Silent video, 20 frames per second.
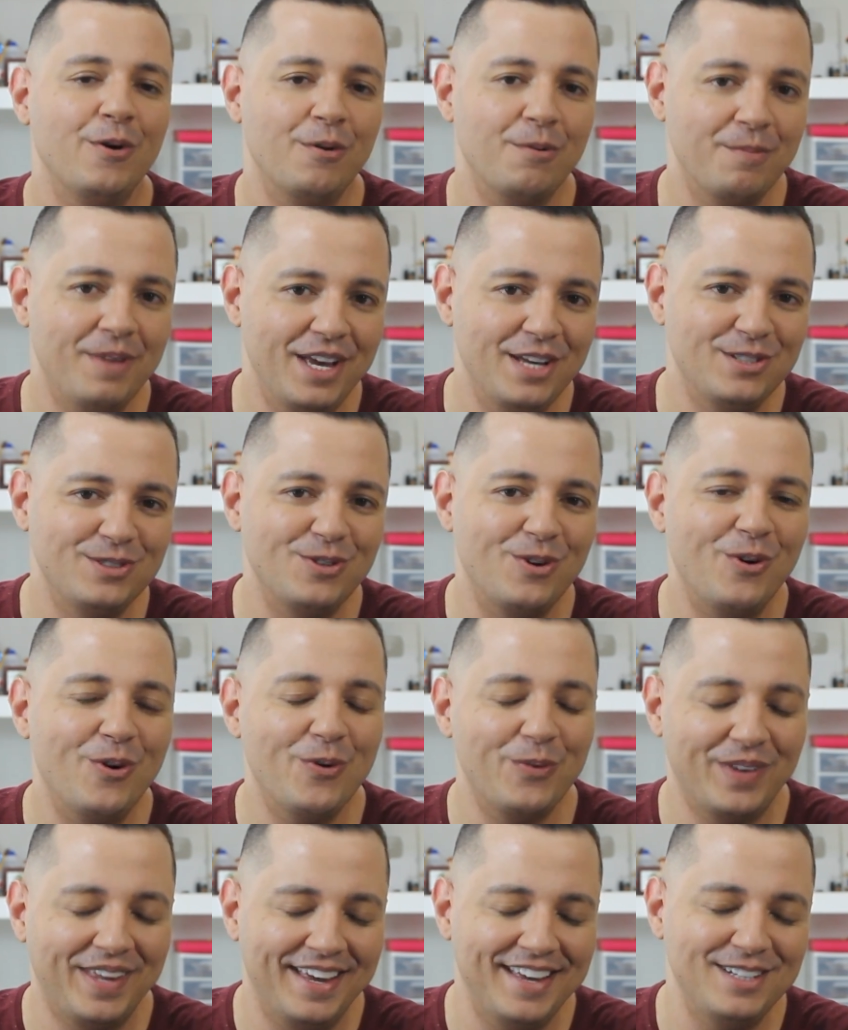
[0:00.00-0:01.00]
Um beijo,
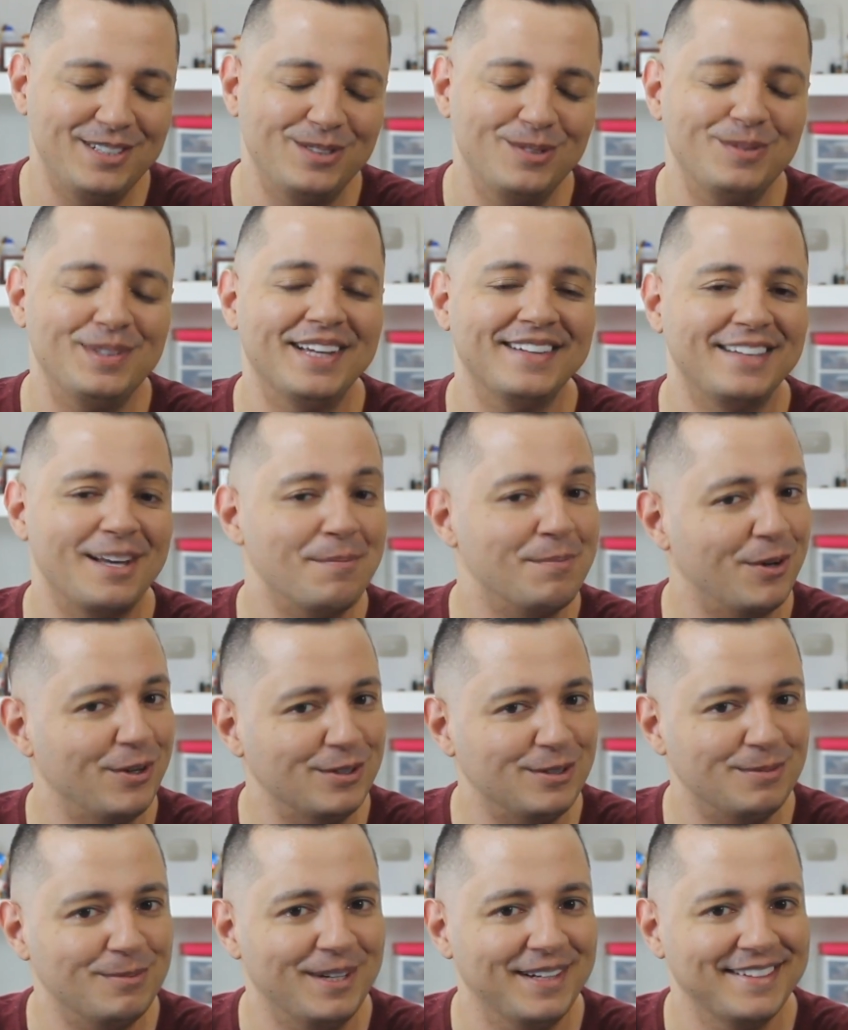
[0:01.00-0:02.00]
um queijo e até a
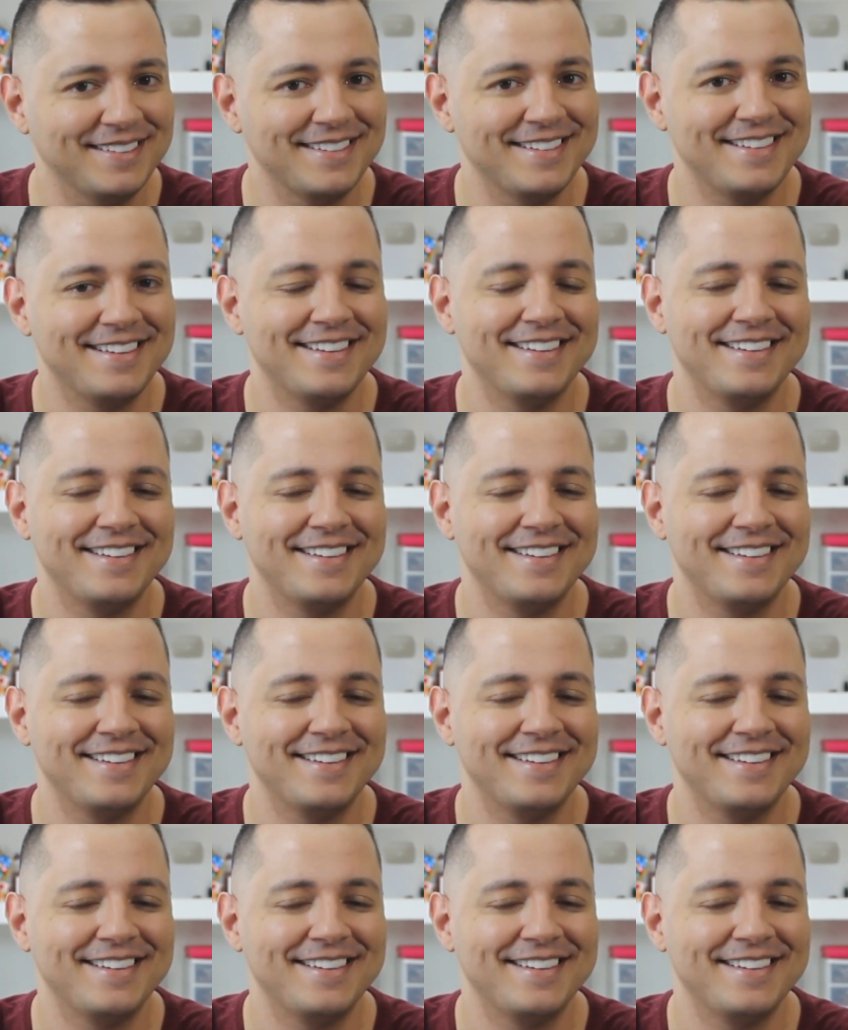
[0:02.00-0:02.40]
próxima.